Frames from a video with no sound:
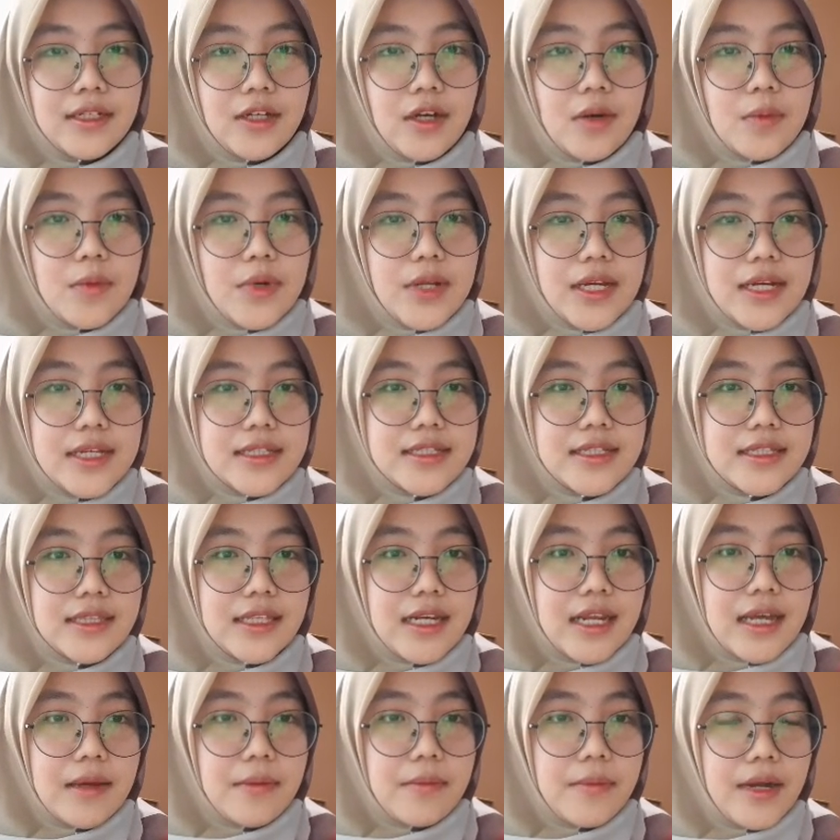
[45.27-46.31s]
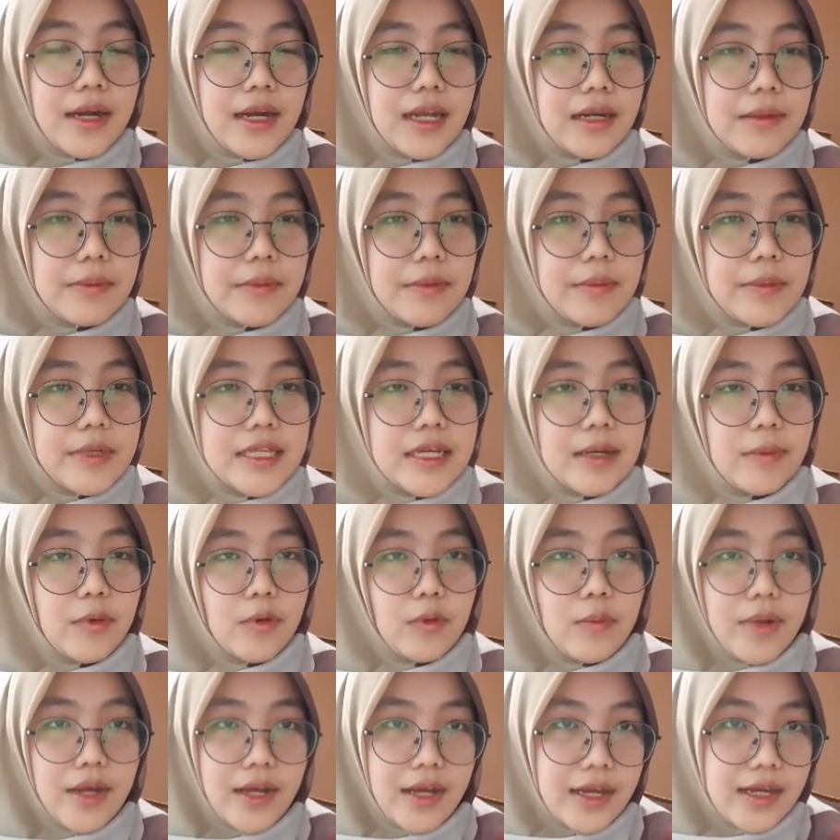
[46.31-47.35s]
Komunikasi telah mengalami banyak
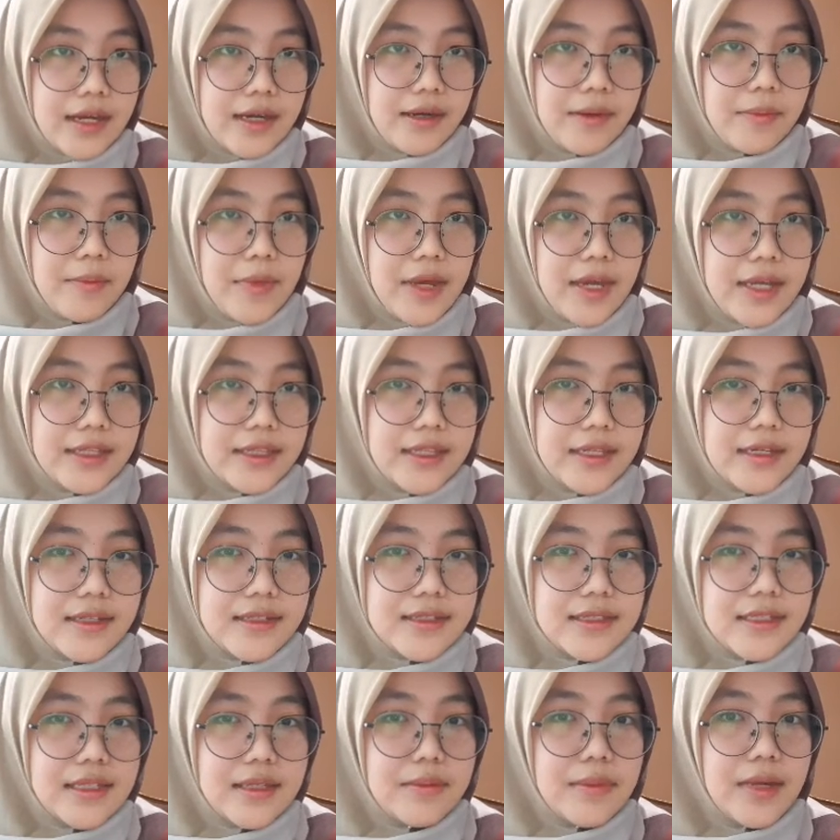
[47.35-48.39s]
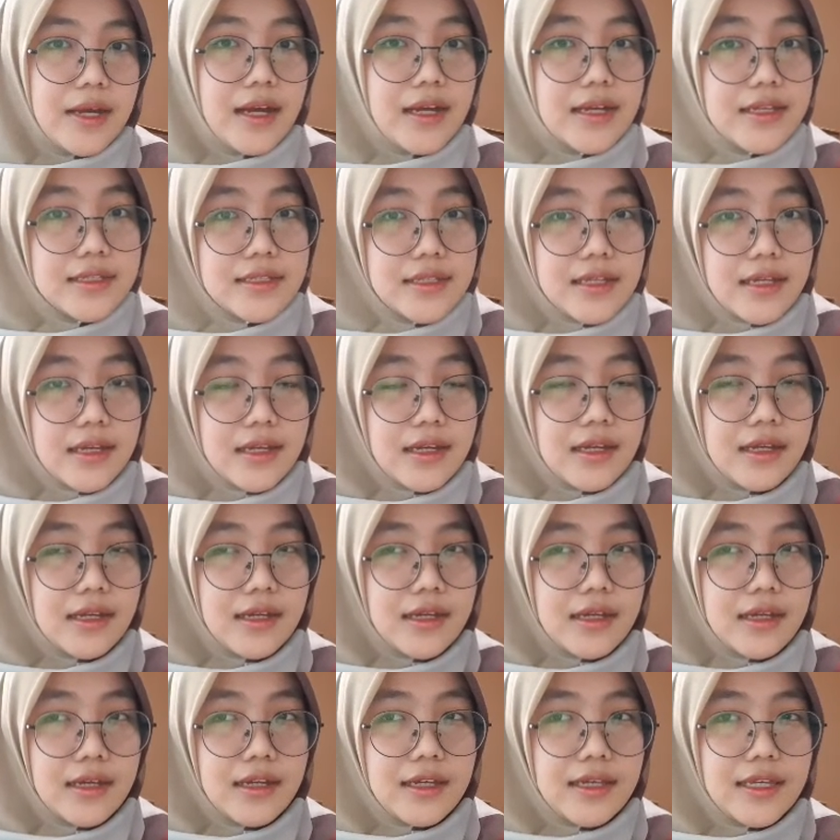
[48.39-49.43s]
perubahan, baik dari segi bahasa,
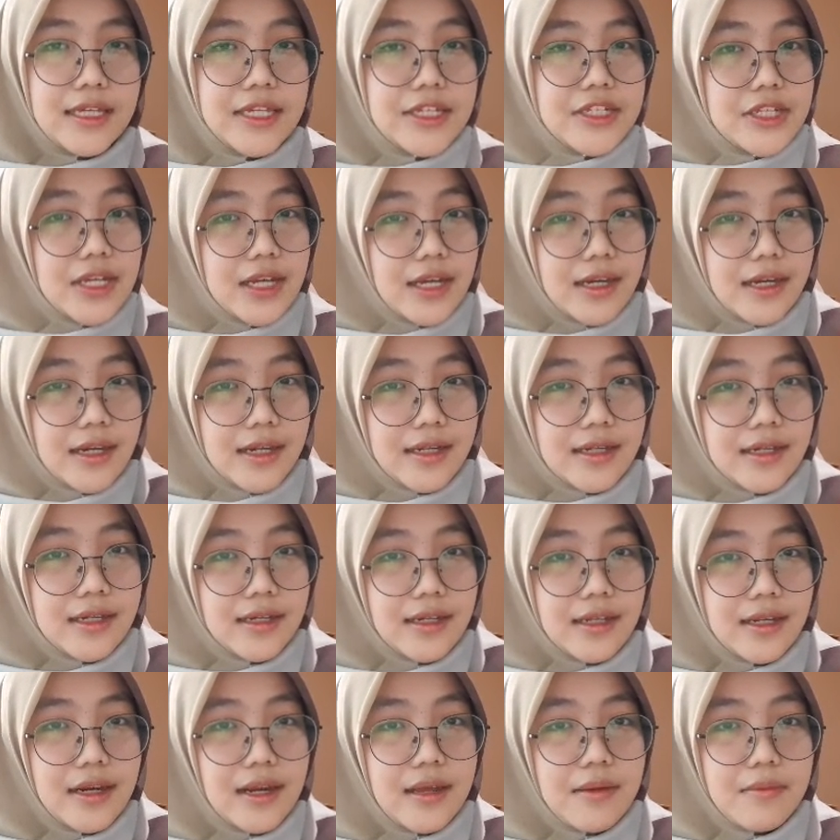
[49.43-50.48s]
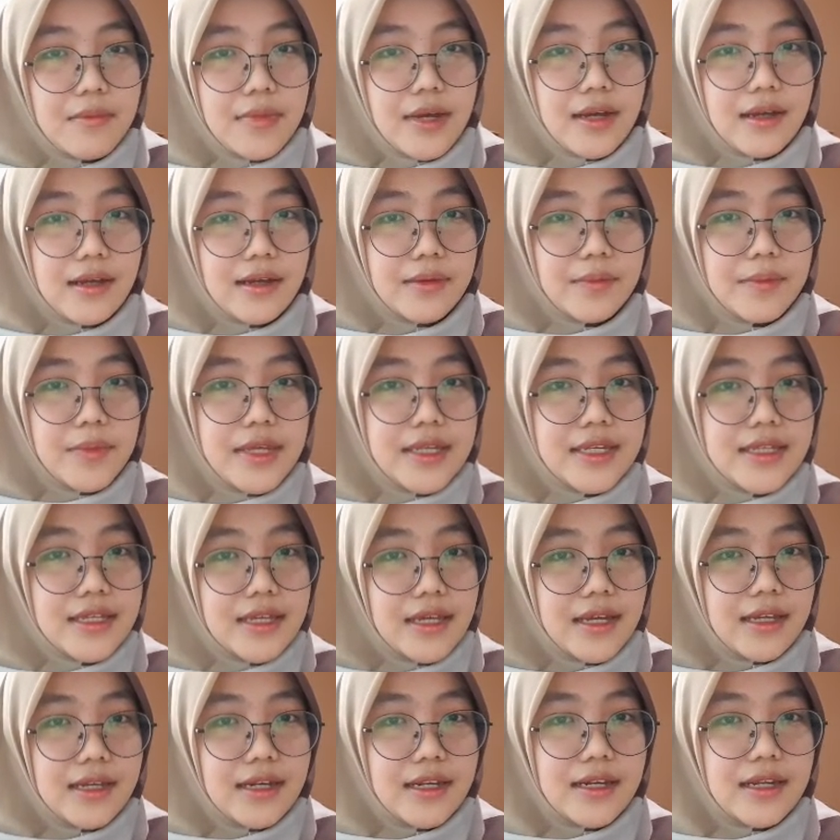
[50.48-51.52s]
isyarat, lambang,
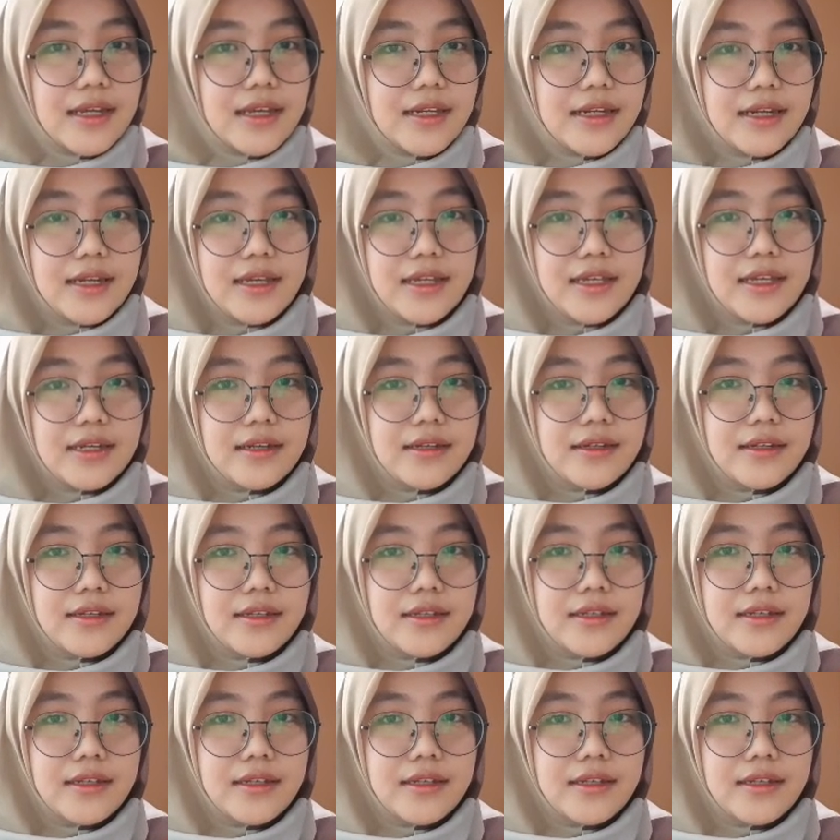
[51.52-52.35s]
media, dan lain-lain.